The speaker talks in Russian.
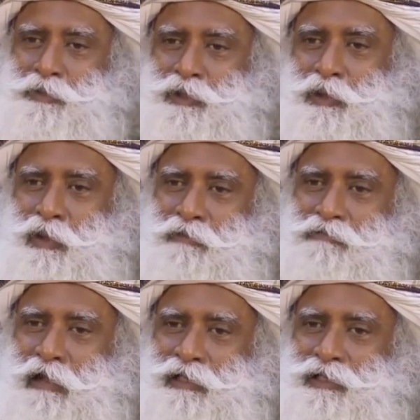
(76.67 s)
точно
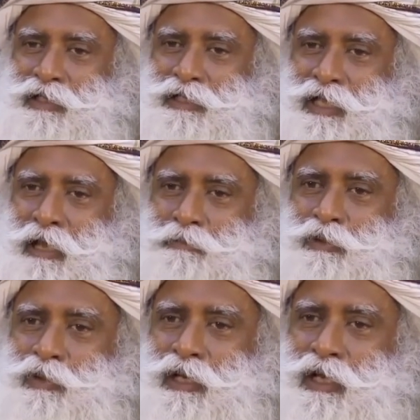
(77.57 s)
чувствовали, что с ними
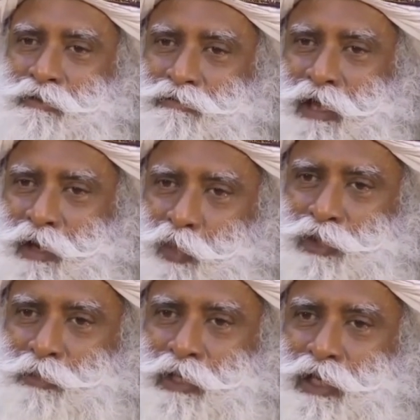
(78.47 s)
поступили абсолютно
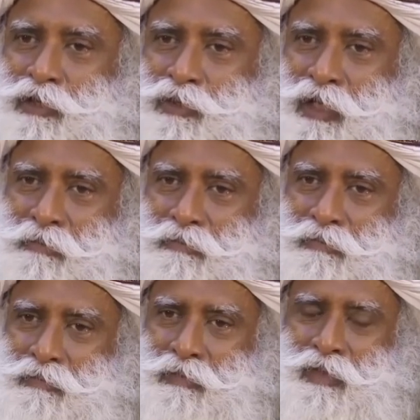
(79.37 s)
несправедливо.
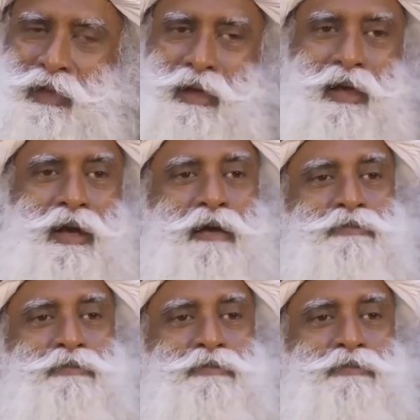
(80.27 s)
И я